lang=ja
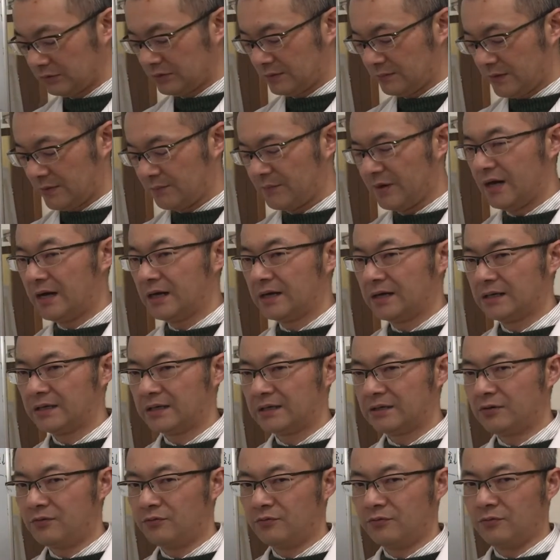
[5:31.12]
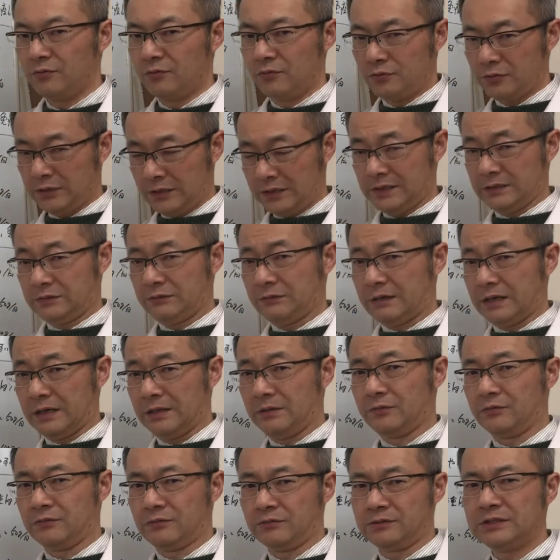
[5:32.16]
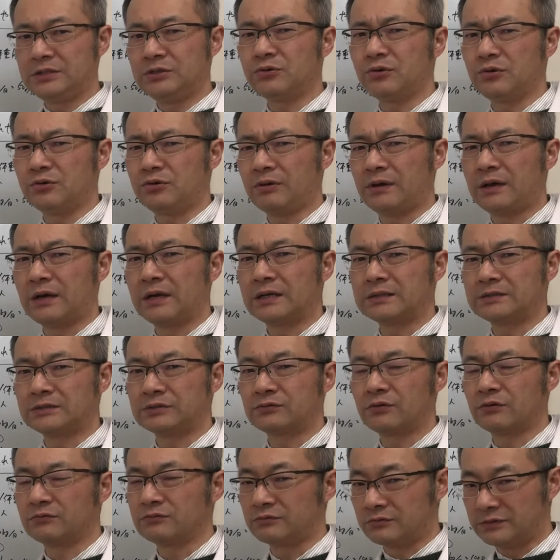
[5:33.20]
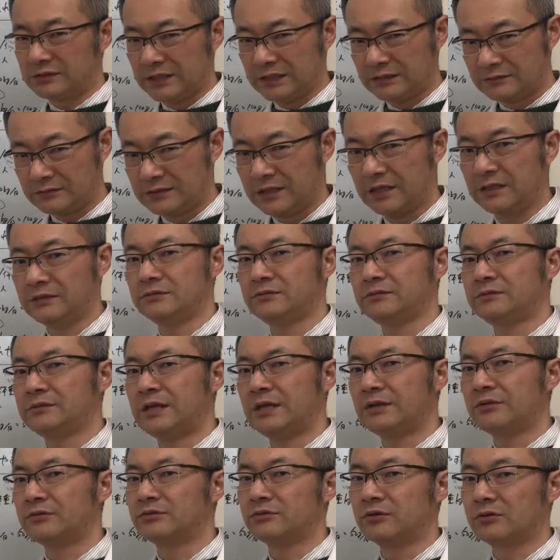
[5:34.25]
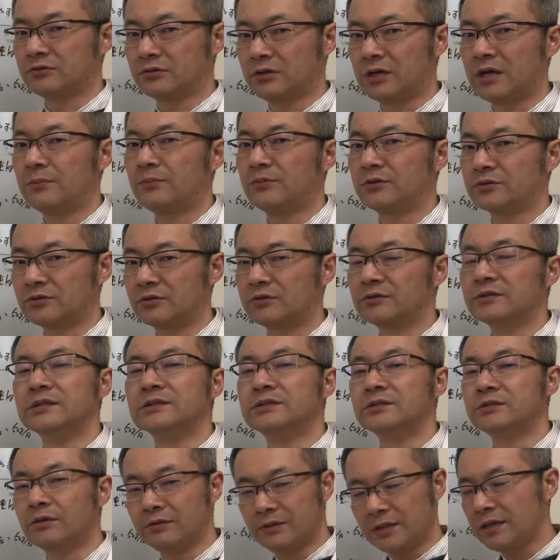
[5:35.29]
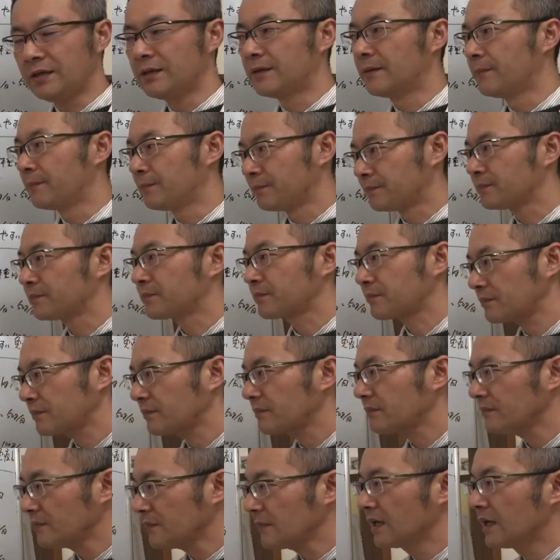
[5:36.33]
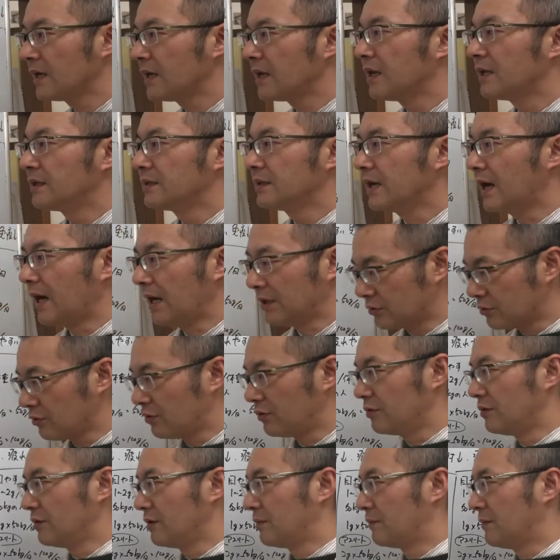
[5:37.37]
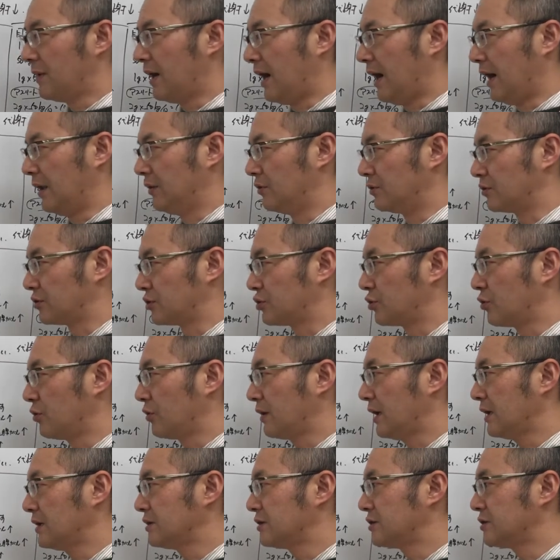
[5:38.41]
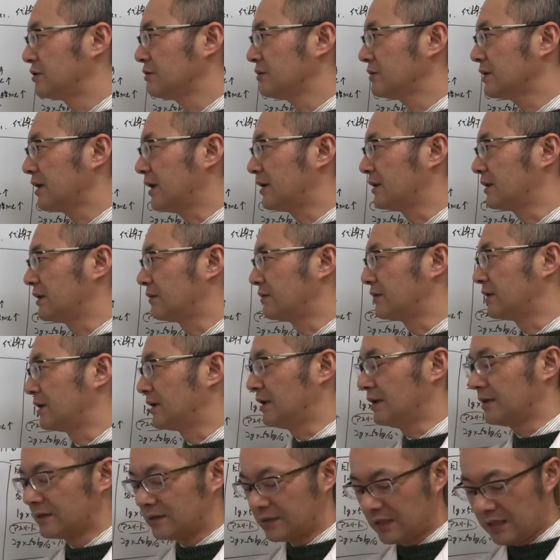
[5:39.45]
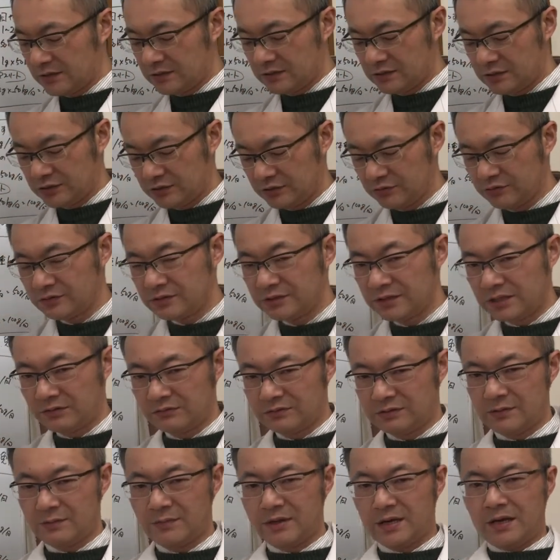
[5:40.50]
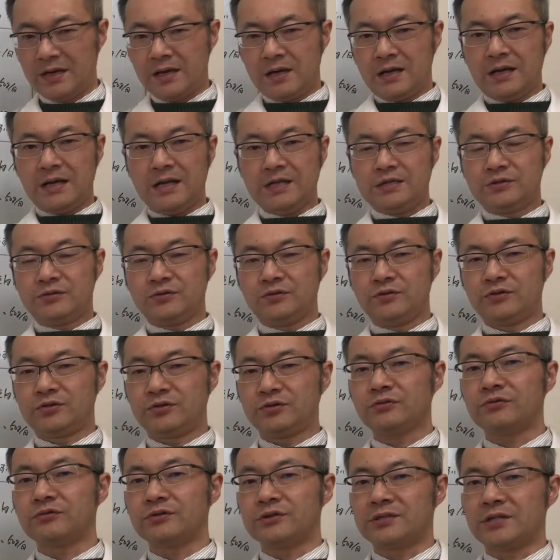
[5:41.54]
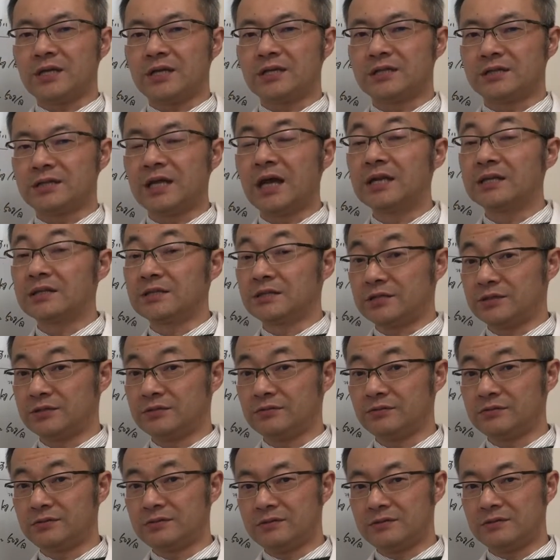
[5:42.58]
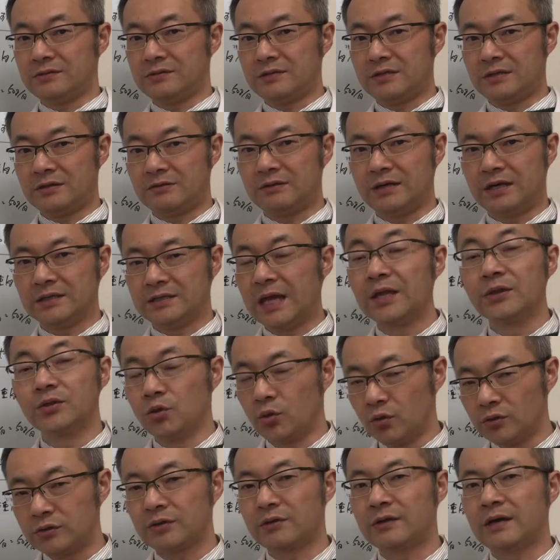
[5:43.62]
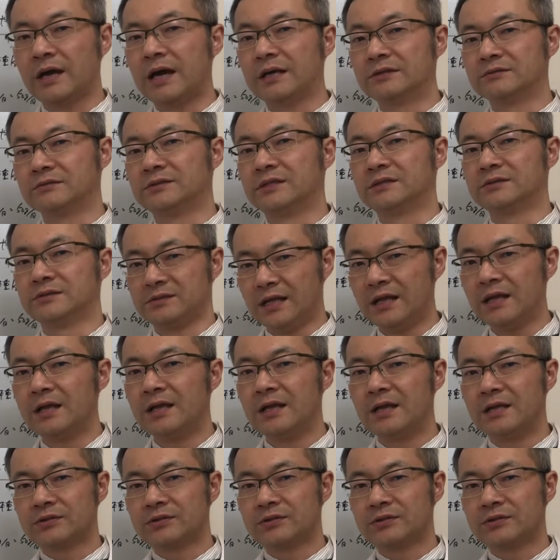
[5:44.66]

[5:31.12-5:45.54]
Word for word: 例えばまあおならとかの匂いとかがすごく臭くなるっていうのとかもそうですよねであと、まあ、あの腸管循環って言ってね胆汁って言って、まあ、肝臓のすぐ下に胆汁ってっていうのが胆のっていうのがあるんですね